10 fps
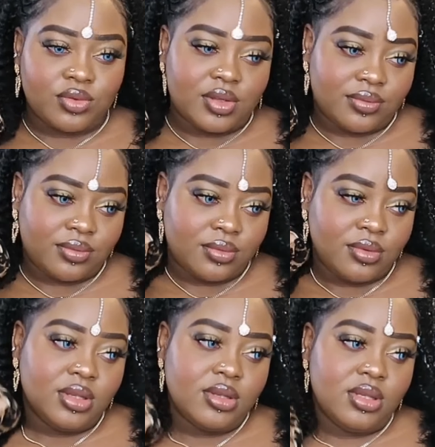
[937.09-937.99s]
T'as vu
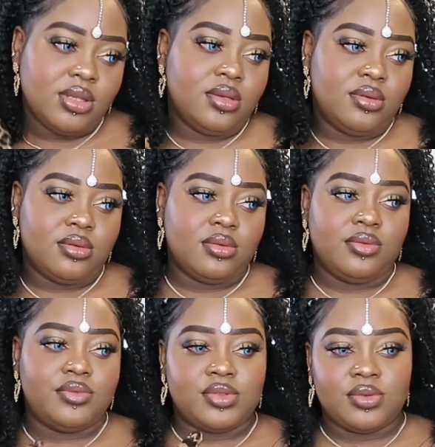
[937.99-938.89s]
euh, le
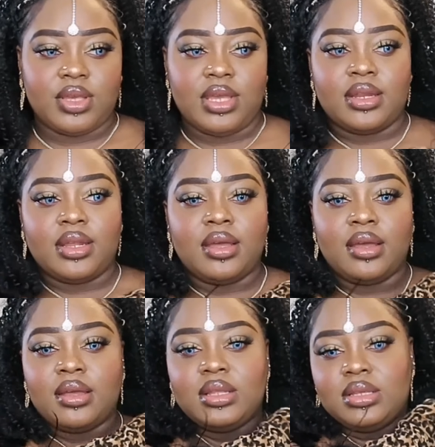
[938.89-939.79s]
fils de Rihanna.